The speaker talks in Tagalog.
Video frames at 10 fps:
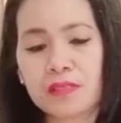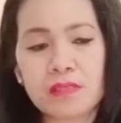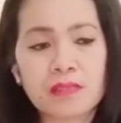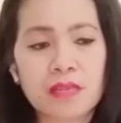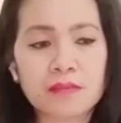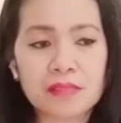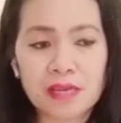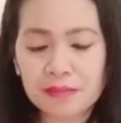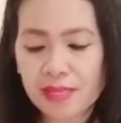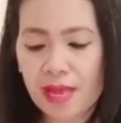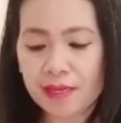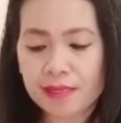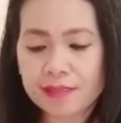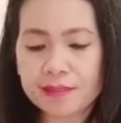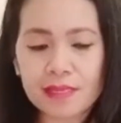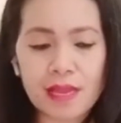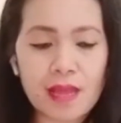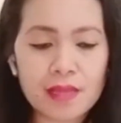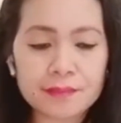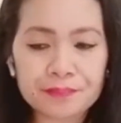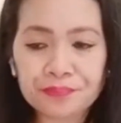subscribe sa akin. Sa lahat.